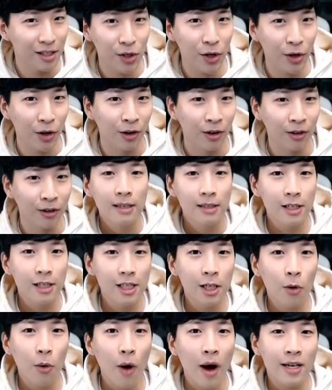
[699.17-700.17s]
있어요.
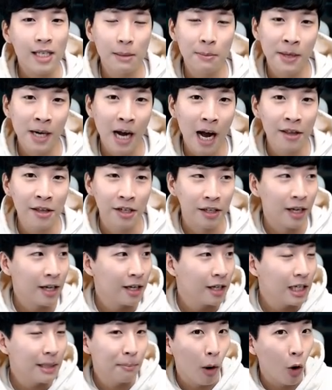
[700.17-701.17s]
스스로 학습을 하는
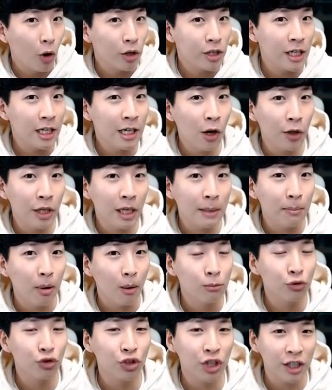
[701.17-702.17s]
이 머신러닝
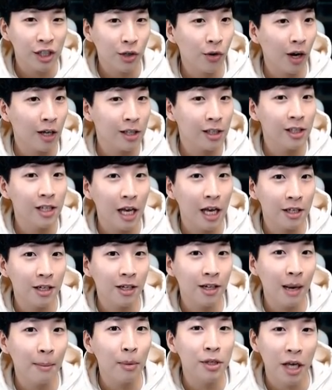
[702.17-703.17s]
범주에 들어가는
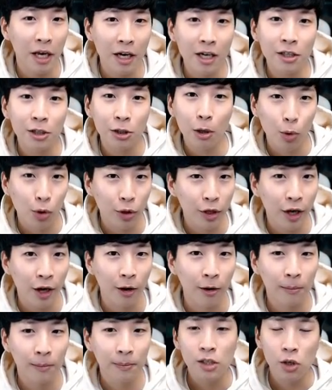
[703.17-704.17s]
애들을 한번 예를
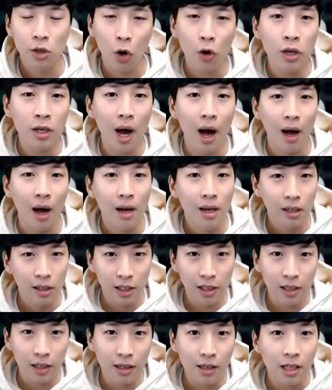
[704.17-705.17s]
들어볼게요. 저희가
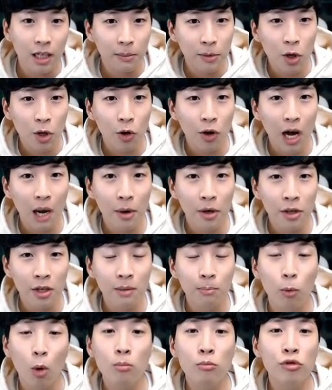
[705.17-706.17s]
키를
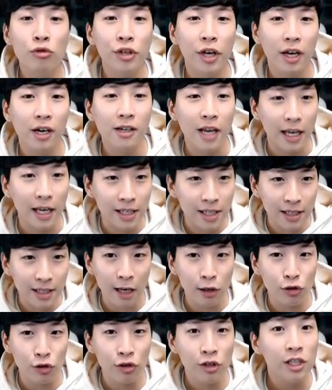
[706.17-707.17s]
입력하면은 몸무게를
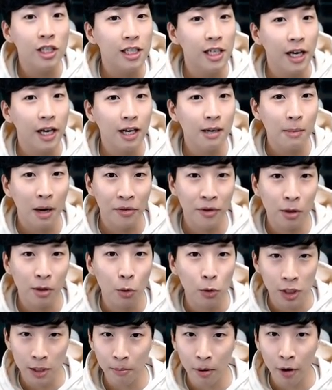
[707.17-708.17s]
예측해주는 기계를
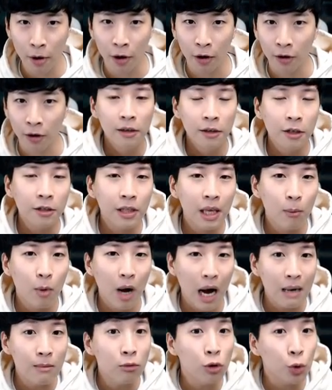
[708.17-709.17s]
만들고 싶어요 일단
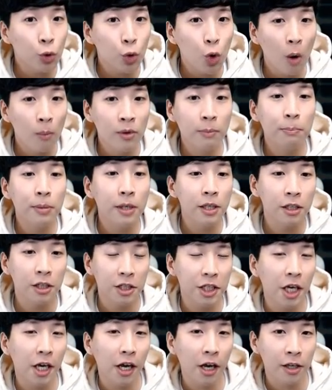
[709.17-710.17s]
뭐 아무것도 없는 빈
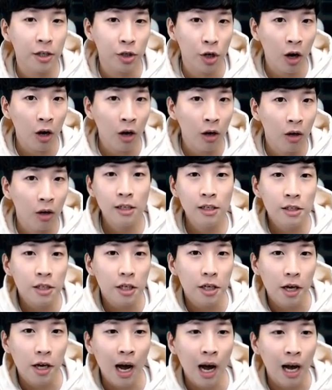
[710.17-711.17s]
기계겠죠
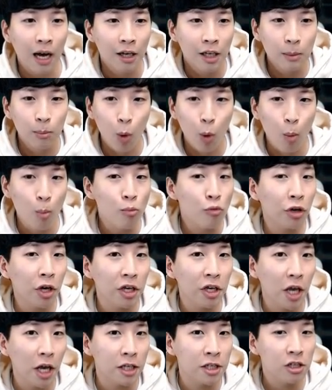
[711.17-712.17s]
이제 얘가 이
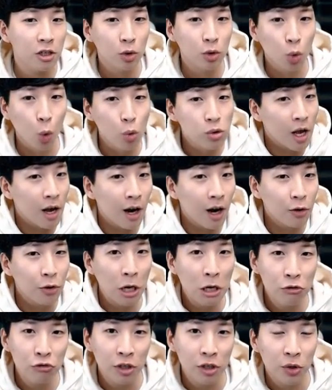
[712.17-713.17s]
몸무게 예측 도사가
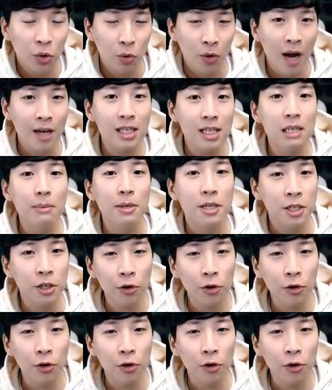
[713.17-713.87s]
될 수 있도록 학습을